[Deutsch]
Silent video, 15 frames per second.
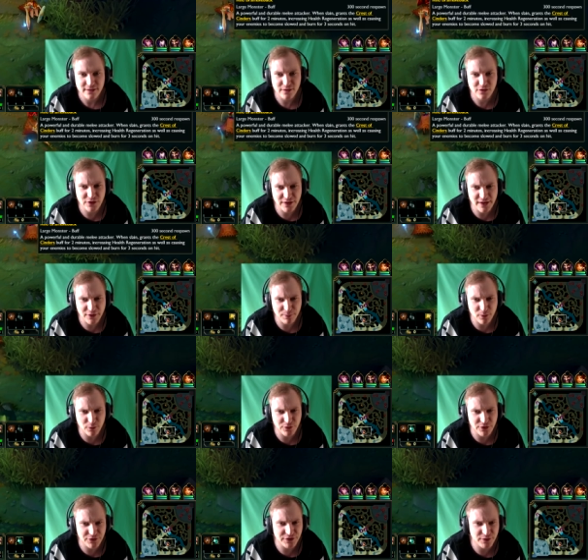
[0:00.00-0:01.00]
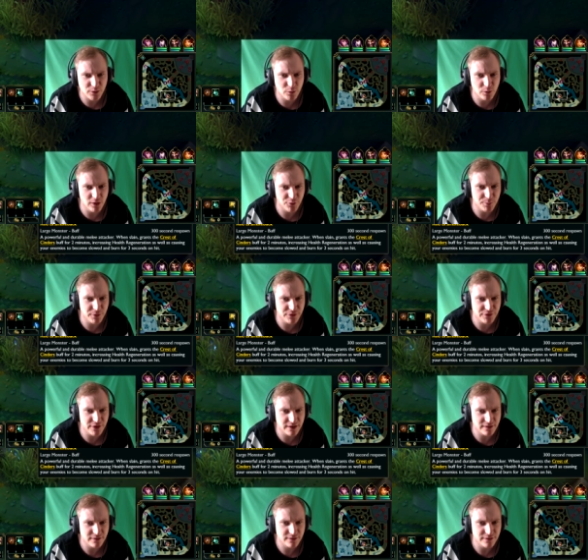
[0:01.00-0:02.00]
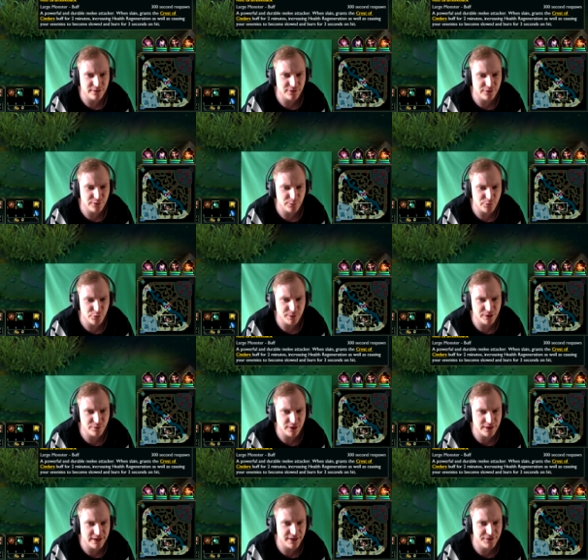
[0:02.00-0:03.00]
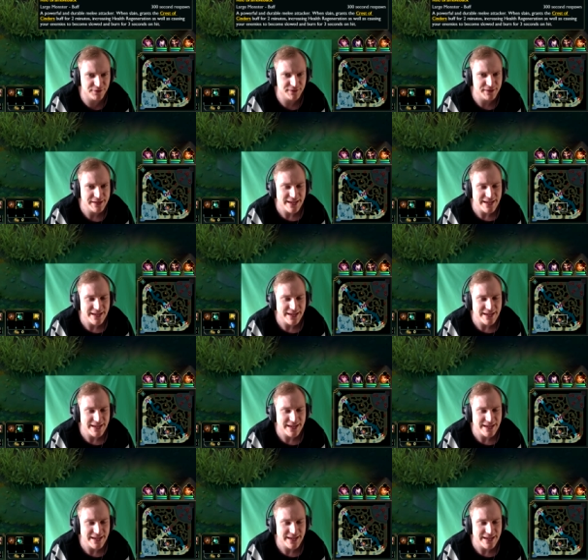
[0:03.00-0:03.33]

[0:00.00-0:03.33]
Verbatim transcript: Sieht erstmal grundsätzlich hier cool aus, muss ich sagen. Ne? Das ist schon mal nicht verkehrt.